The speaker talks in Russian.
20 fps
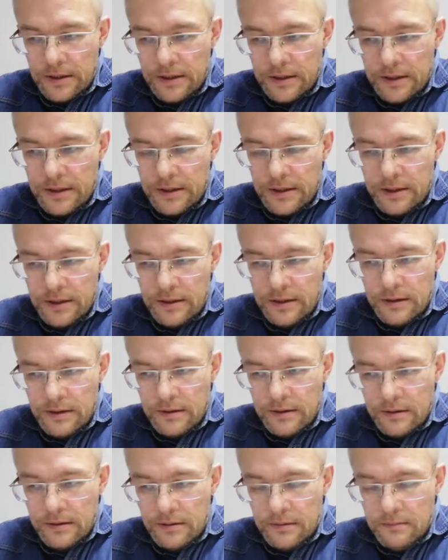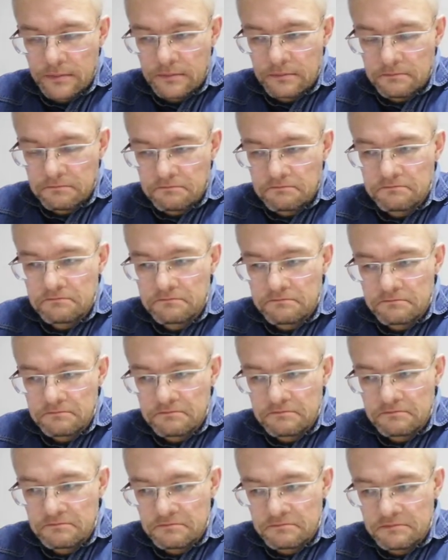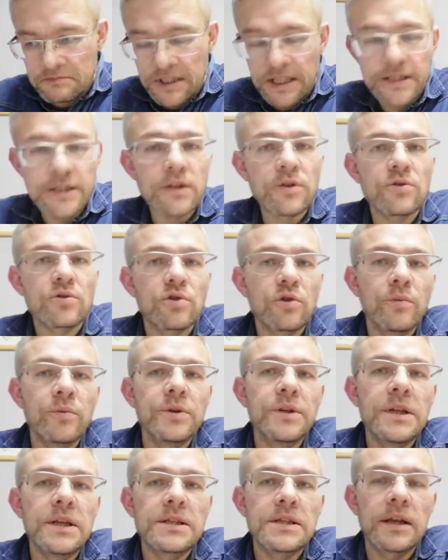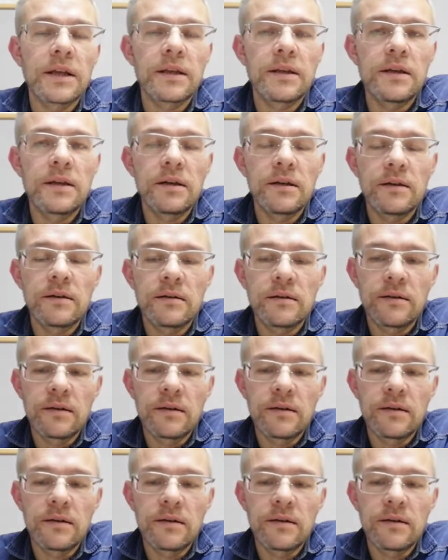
И надеюсь, что мы не из таких,